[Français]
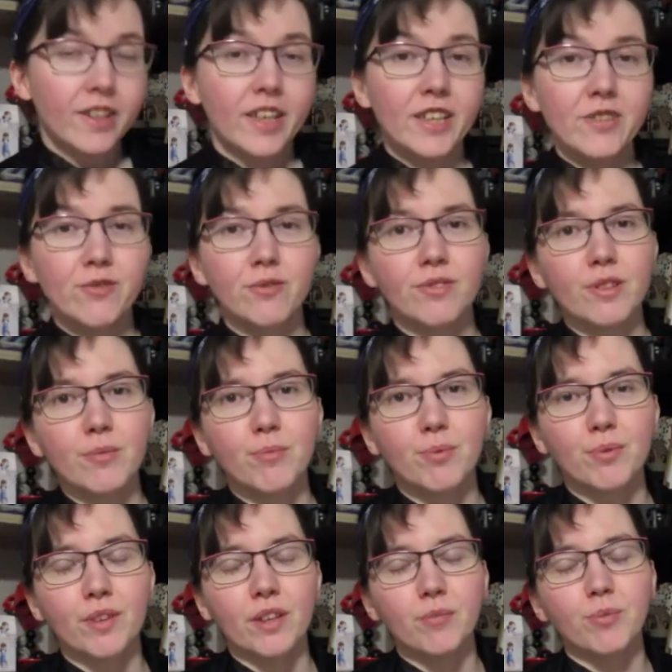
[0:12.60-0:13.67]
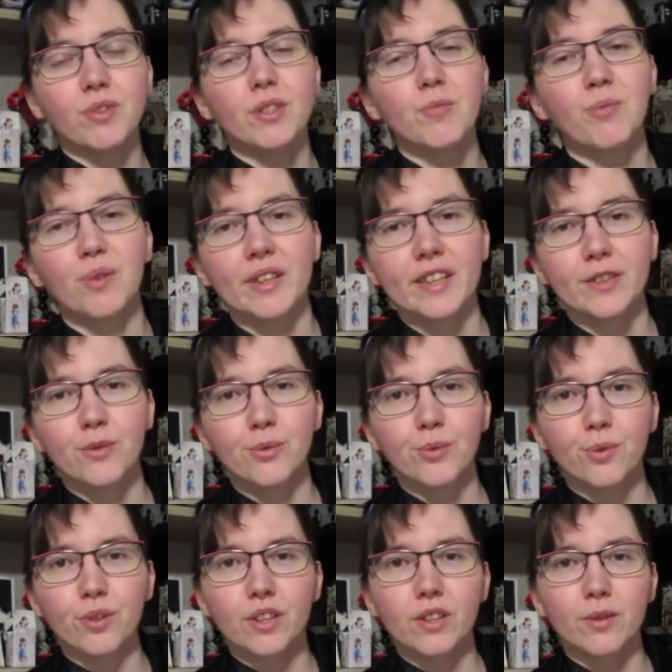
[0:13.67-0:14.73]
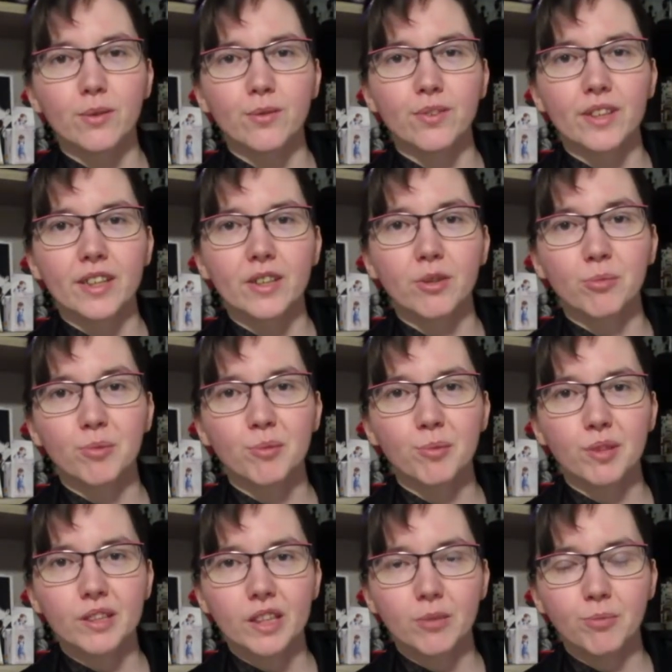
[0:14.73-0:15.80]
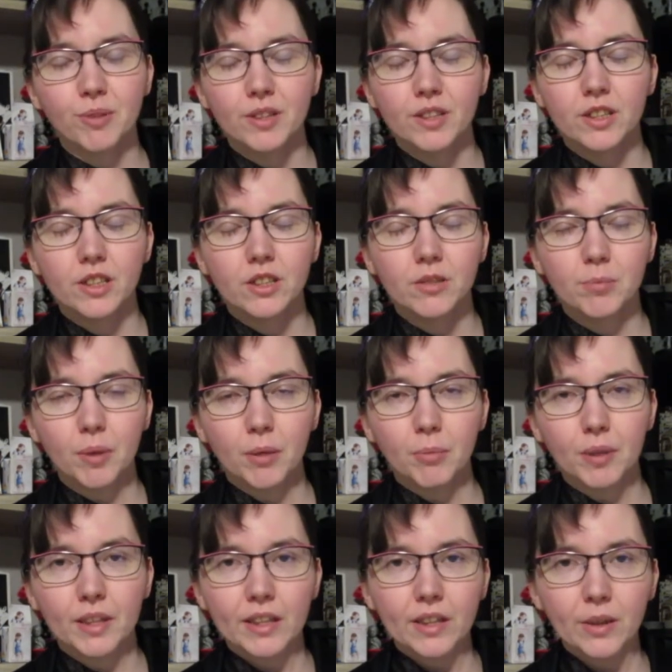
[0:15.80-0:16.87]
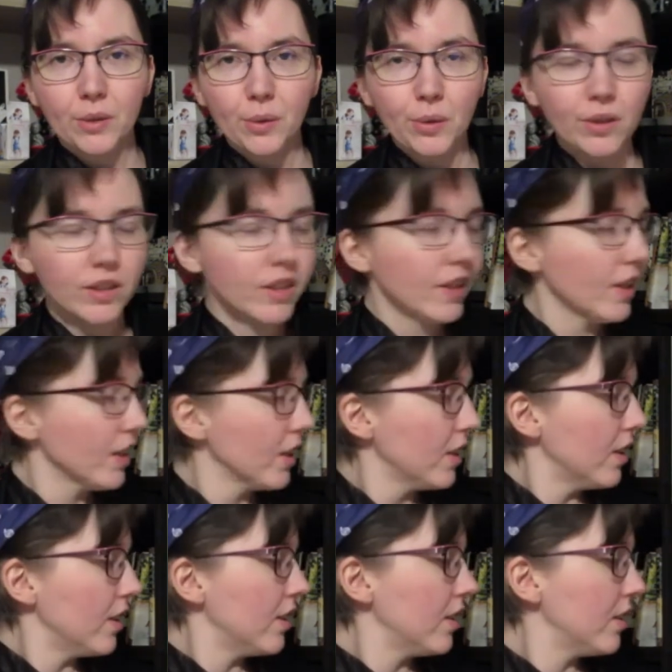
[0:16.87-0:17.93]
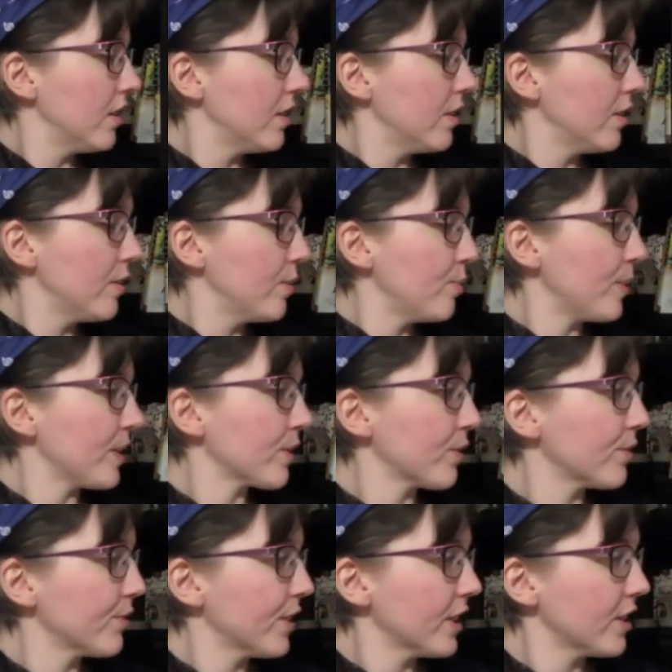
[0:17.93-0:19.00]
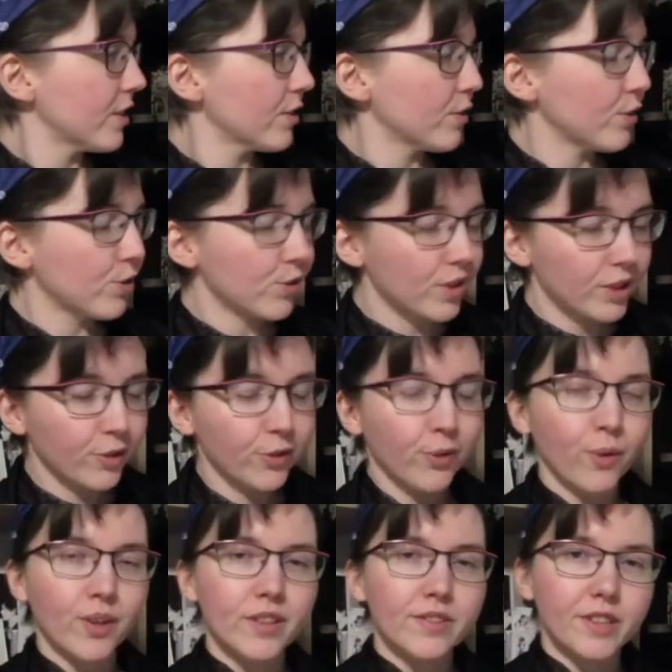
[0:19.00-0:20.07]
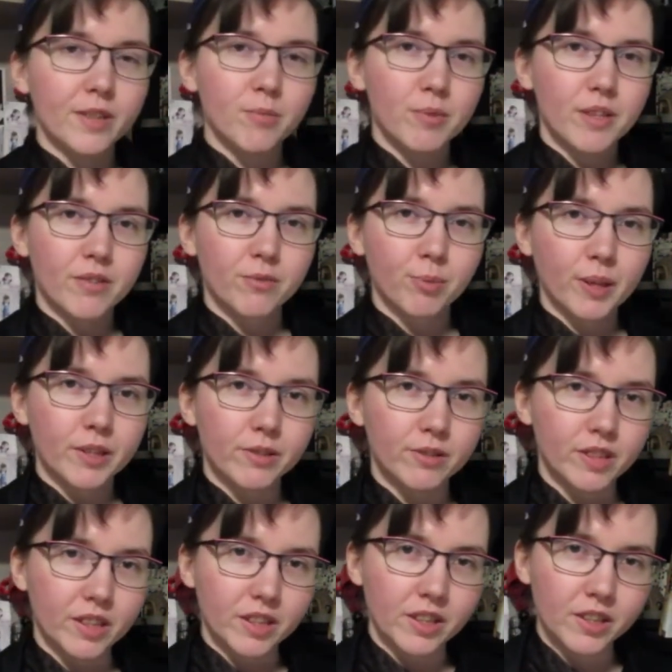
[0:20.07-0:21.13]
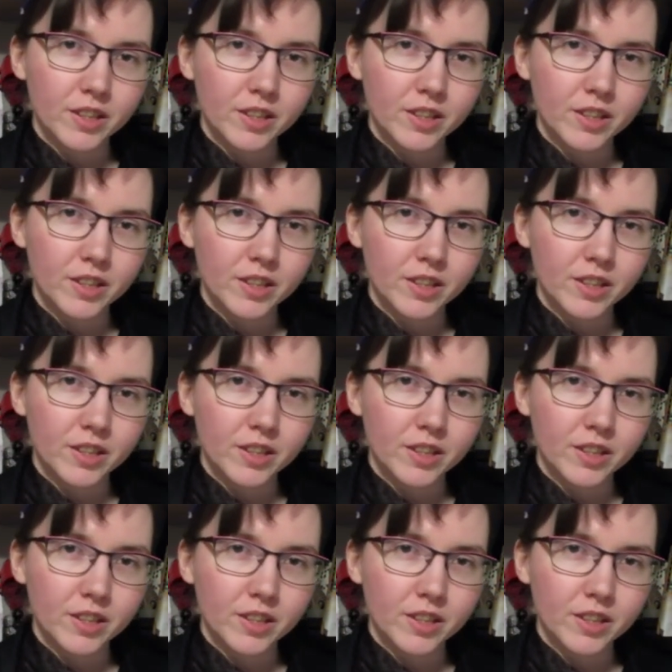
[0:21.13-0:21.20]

Et, je vous fais une, un petit point lecture qui devrait normalement être rapide si je parle pas trop, parce qu'en fait je n'ai que trois livres et demi à vous présenter.